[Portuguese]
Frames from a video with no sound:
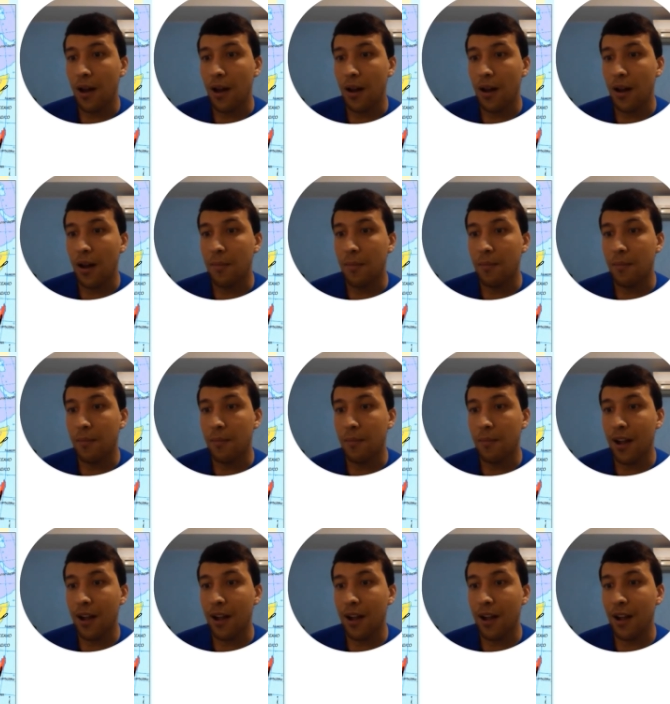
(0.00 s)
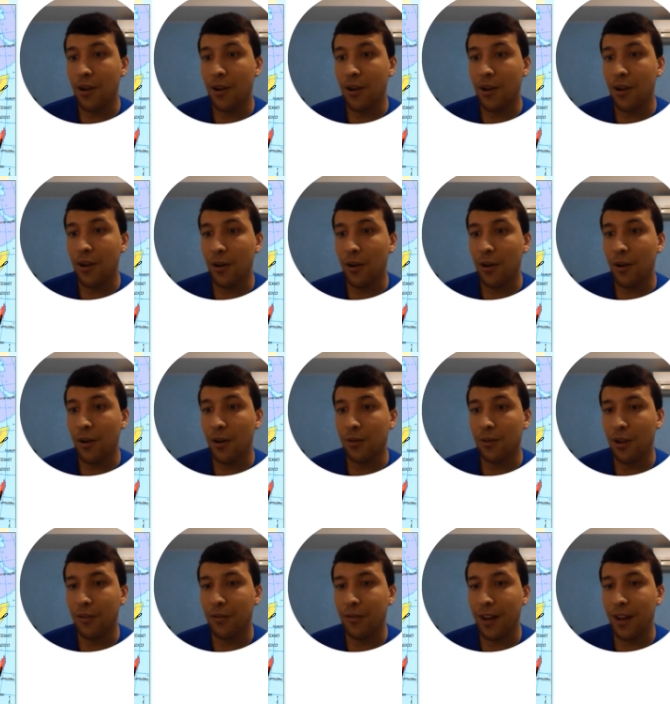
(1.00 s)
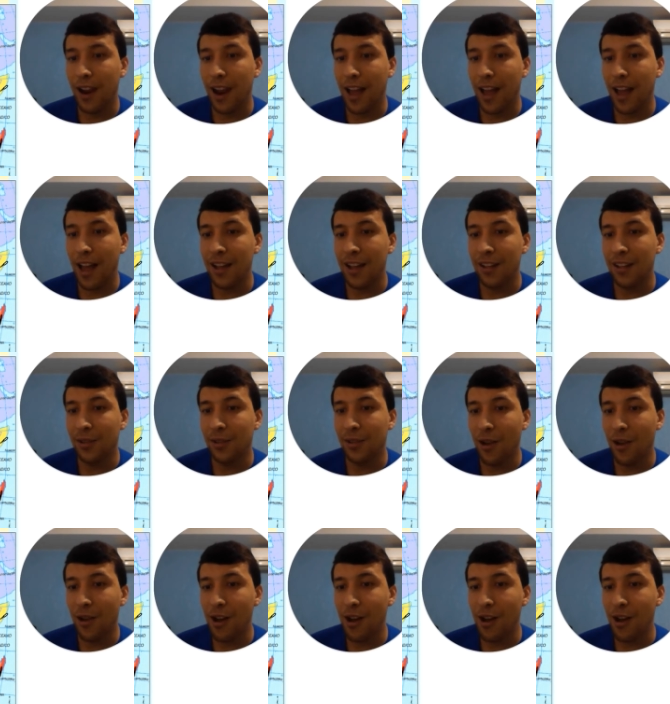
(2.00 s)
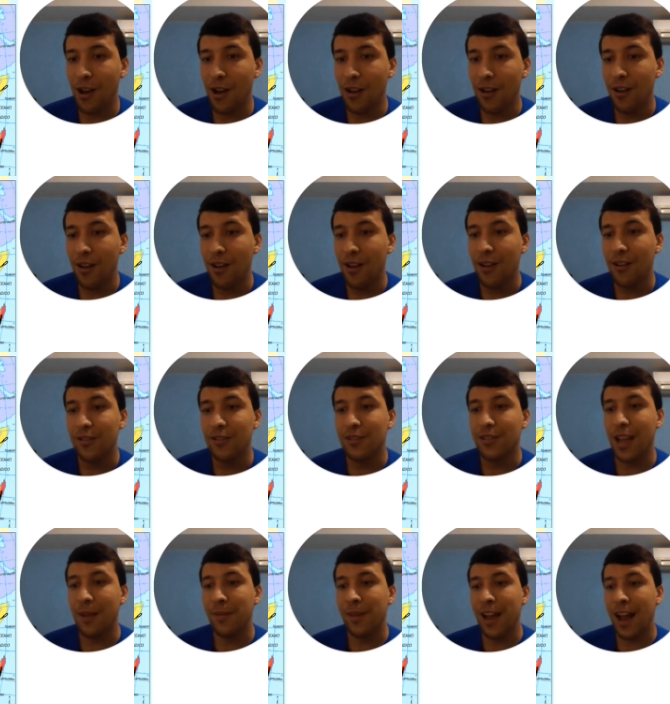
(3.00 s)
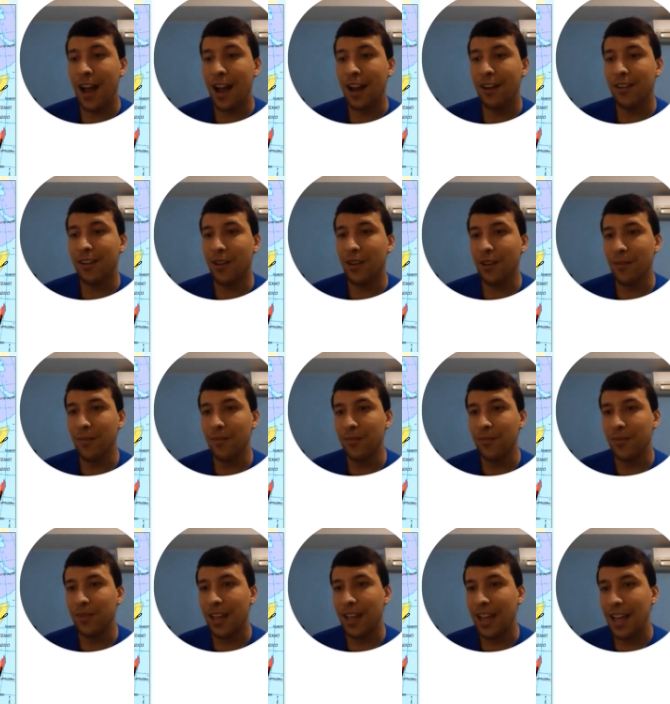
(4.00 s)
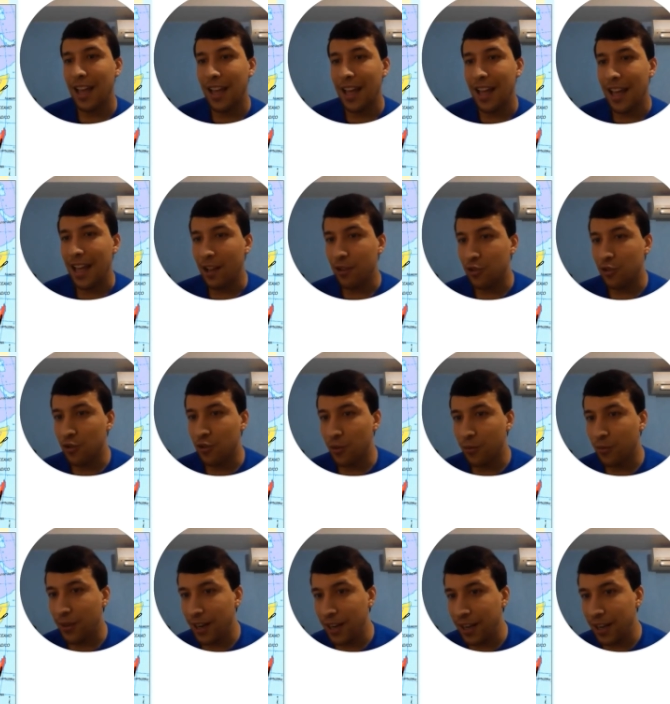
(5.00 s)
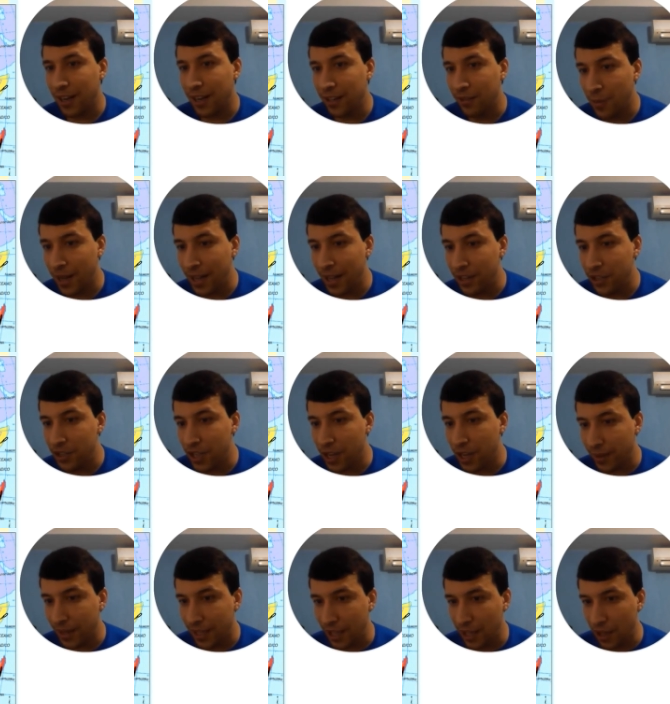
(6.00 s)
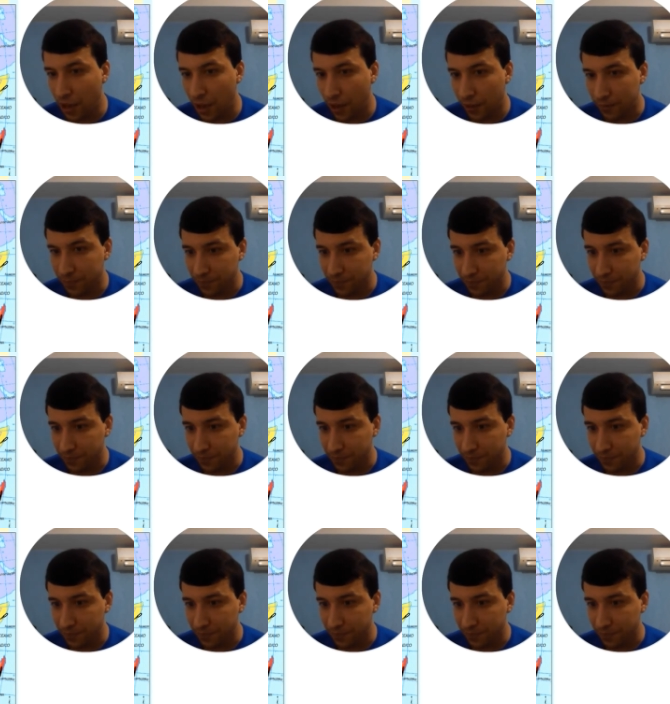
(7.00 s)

branco, eu estou falando do semiárido. Eu estou falando de uma região aqui, ó,